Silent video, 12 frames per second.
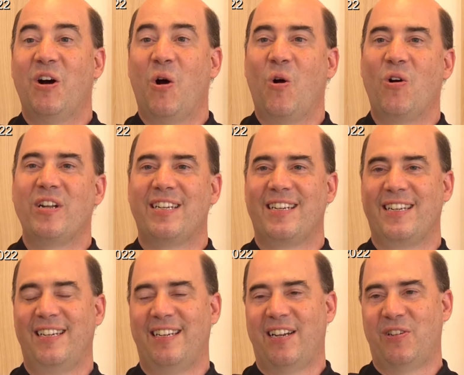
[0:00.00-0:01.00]
Und
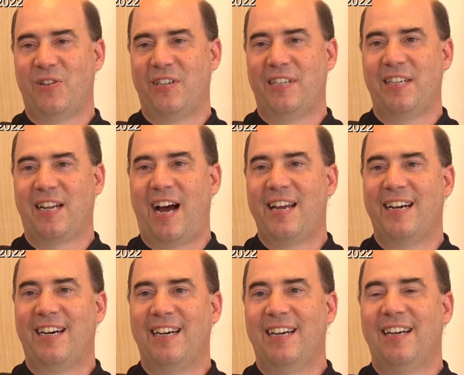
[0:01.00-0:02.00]
natürlich die
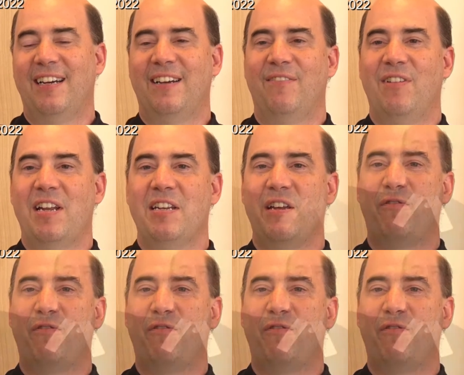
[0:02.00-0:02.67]
Dreier will ich nicht